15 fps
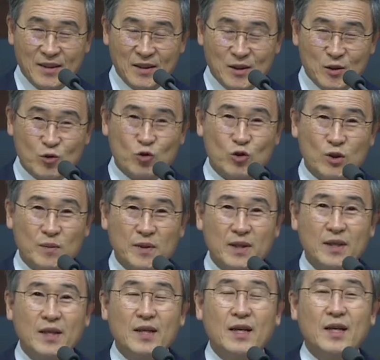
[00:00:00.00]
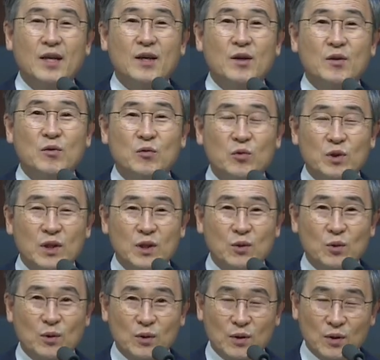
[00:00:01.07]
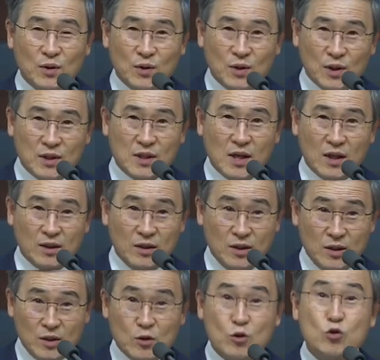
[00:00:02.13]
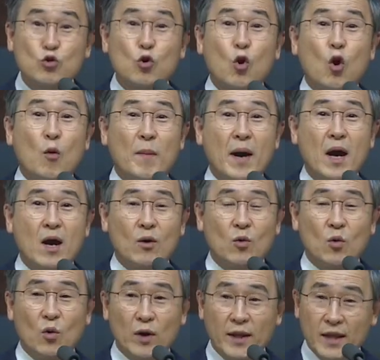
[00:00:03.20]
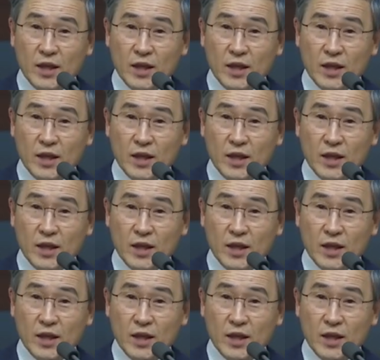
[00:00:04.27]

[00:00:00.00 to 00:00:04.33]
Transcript: 주님이 우리 기도를 들어 역사할 걸 소망하고